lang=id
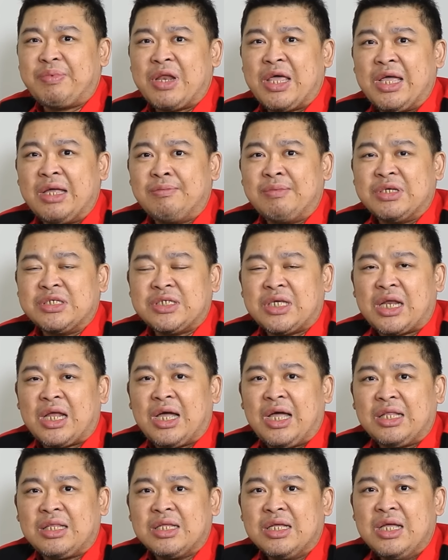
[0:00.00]
pelayan
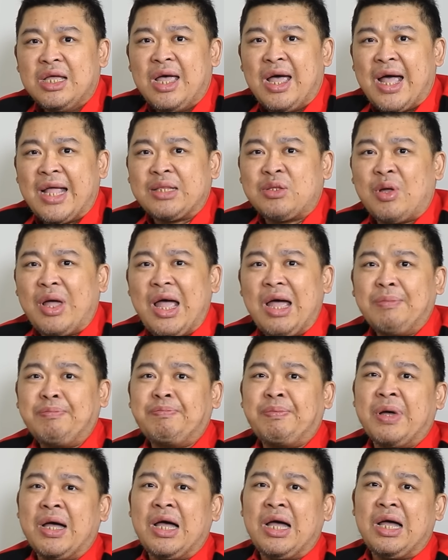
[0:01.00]
masyarakat atau
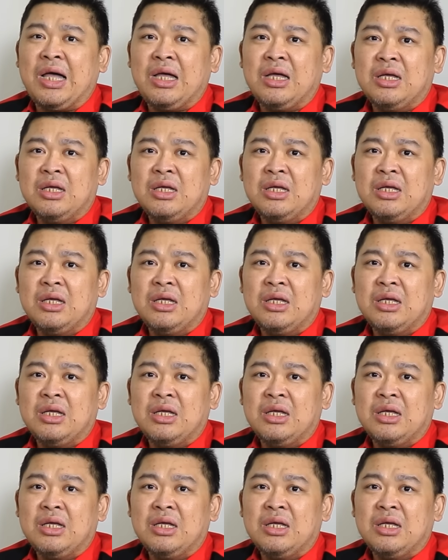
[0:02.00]
apa